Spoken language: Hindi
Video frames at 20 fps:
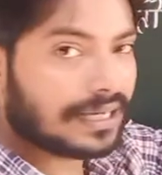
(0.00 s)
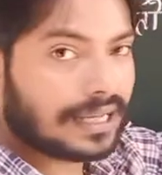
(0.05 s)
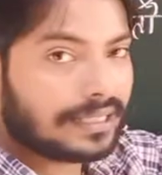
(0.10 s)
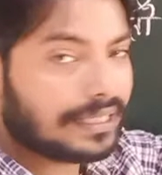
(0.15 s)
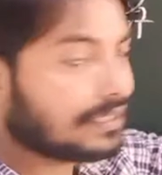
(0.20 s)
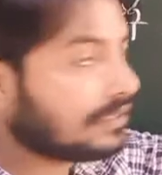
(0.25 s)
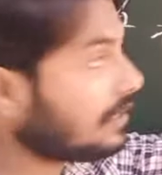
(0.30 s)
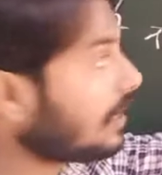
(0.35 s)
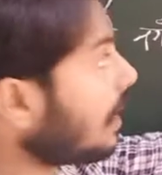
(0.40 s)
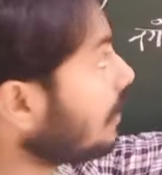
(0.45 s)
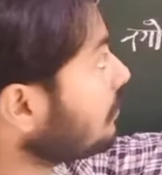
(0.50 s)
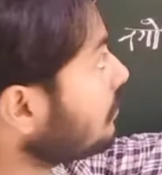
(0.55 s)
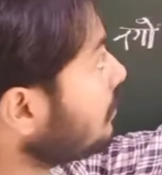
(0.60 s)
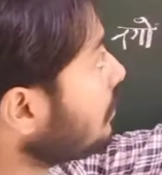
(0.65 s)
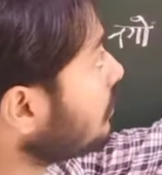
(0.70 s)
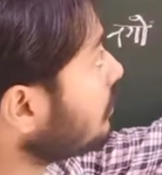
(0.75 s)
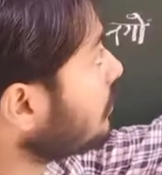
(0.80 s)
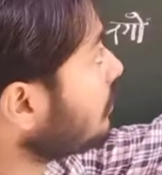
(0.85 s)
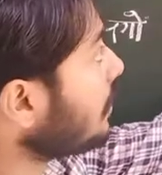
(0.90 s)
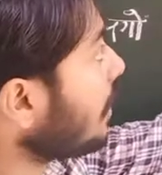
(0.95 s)
देना यदि
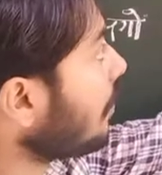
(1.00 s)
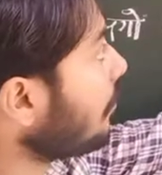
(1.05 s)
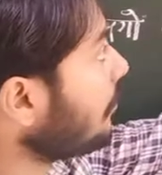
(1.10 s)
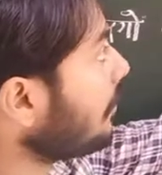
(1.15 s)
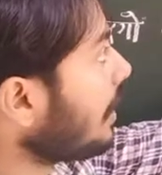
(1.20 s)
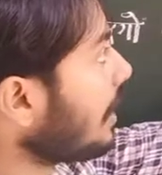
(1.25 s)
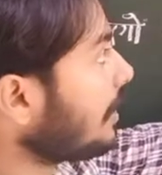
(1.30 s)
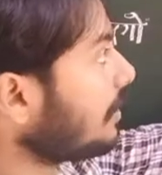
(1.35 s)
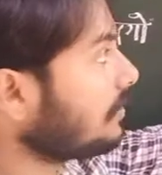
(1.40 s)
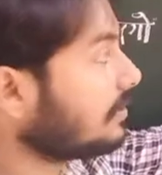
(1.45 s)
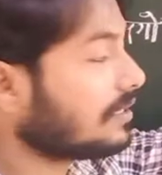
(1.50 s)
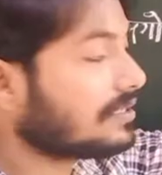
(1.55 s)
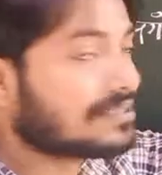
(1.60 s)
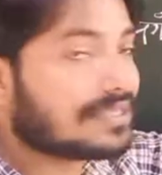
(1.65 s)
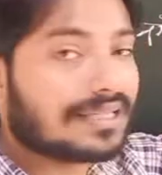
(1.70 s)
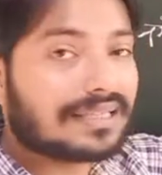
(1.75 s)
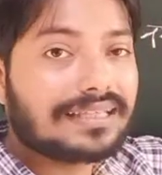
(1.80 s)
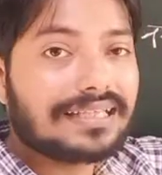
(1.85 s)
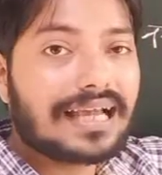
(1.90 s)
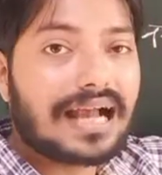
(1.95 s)
अतिरिक्त कामगार की
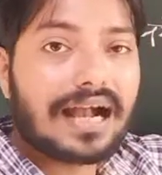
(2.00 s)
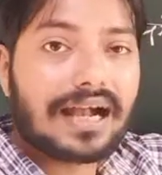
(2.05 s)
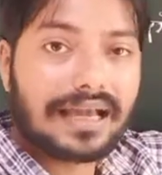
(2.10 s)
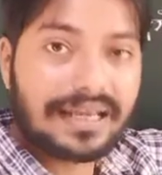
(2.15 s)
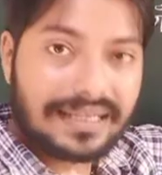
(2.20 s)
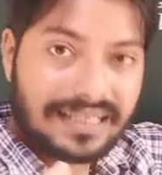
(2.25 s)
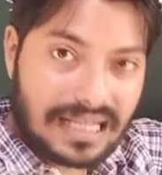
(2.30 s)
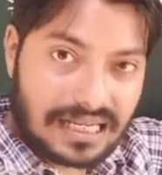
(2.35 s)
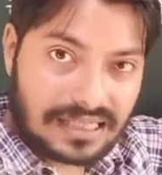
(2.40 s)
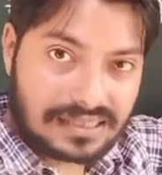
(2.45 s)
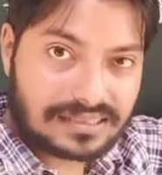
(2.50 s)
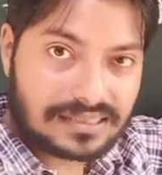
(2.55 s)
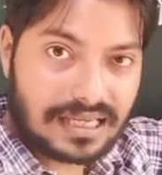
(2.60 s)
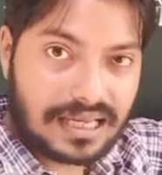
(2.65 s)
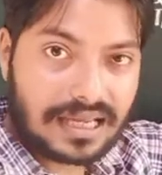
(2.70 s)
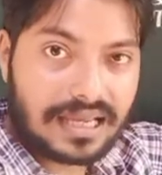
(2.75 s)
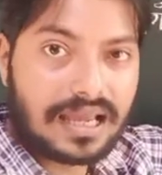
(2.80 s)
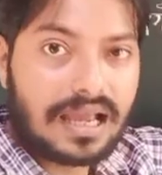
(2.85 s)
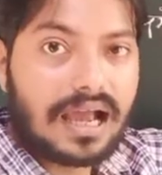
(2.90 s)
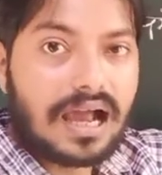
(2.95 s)
संख्या अगर यक्स
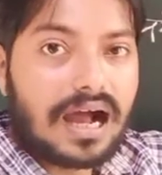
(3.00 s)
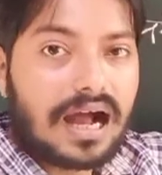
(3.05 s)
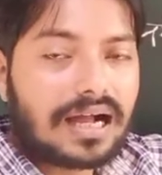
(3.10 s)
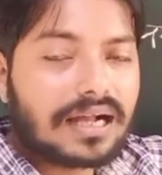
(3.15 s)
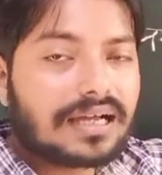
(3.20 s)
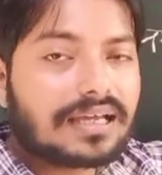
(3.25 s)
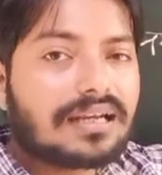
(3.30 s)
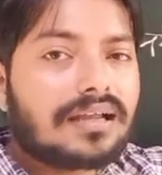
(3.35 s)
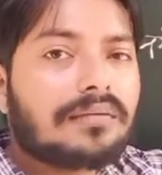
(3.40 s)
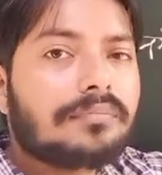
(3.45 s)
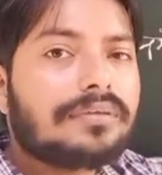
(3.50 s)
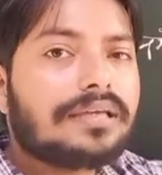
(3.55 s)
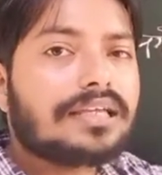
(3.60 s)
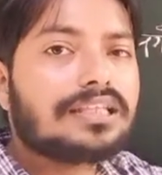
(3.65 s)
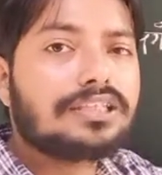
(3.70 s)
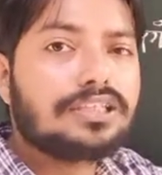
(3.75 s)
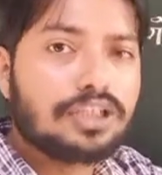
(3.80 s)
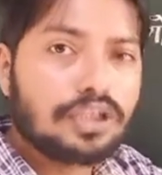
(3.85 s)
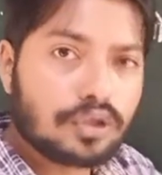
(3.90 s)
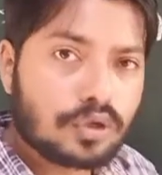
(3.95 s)
है अगर हम ये
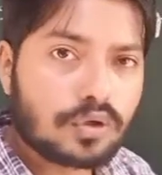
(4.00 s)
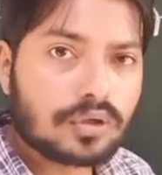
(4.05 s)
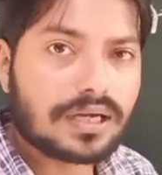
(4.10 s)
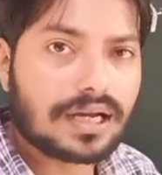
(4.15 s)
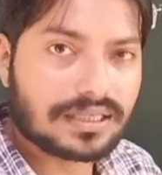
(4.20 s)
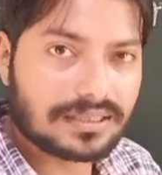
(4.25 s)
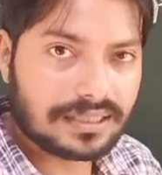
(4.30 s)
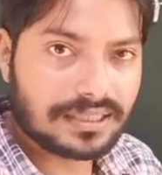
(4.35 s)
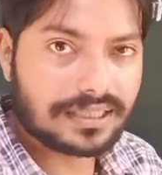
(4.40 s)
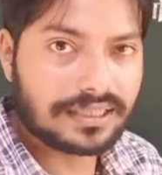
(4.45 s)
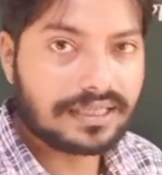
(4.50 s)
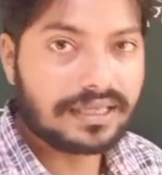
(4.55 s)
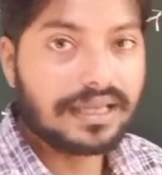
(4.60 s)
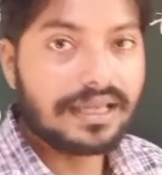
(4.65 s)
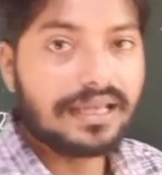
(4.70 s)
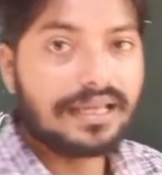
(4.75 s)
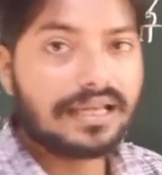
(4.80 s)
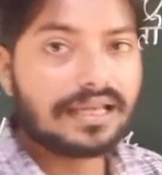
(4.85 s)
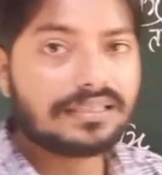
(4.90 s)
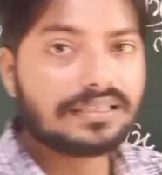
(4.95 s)
जीरो कर दें
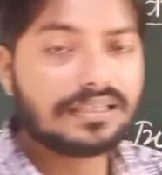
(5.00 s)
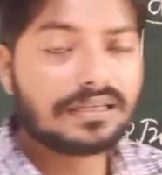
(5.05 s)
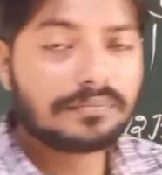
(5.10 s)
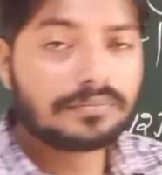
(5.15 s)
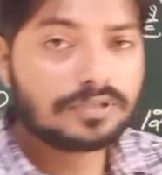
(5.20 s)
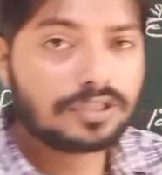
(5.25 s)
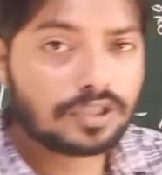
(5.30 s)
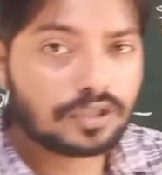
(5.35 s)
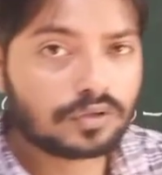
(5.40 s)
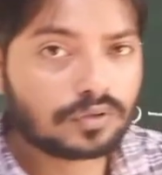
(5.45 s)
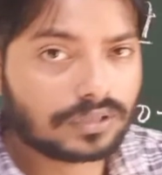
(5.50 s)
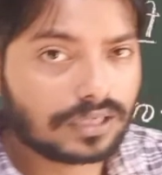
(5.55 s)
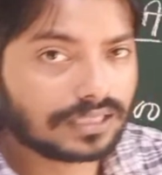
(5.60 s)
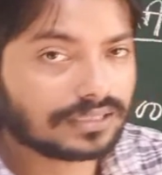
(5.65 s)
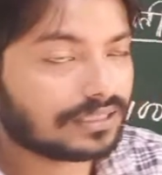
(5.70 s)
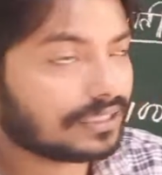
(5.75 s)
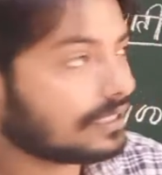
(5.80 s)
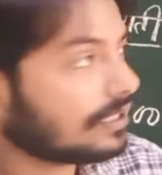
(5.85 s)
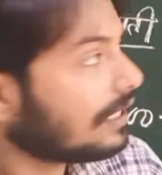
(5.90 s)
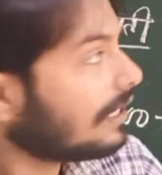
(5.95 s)
यदि हम जीरो
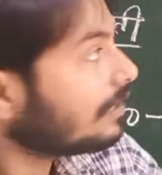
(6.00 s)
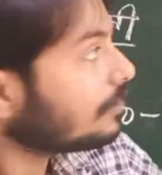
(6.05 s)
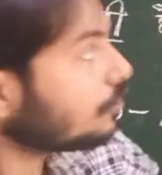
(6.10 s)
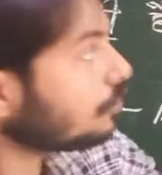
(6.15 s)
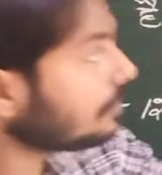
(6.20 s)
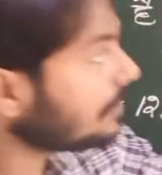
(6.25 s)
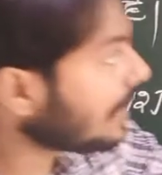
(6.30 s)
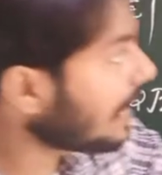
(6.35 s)
कर दें तो